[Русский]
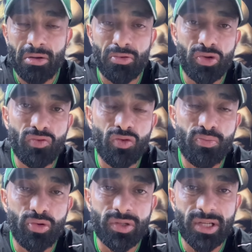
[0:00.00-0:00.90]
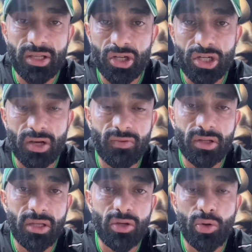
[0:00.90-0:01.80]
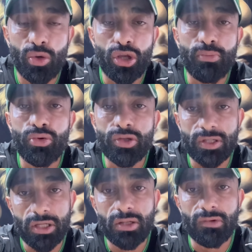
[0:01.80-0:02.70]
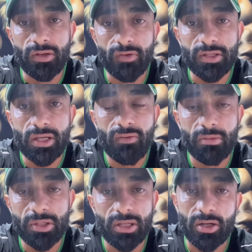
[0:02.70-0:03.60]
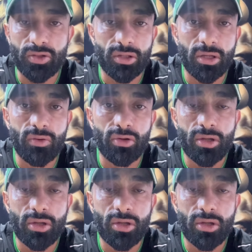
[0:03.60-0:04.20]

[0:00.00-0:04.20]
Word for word: у него будет задержка воды, и он не будет скидывать вес. Я вам сразу это говорю.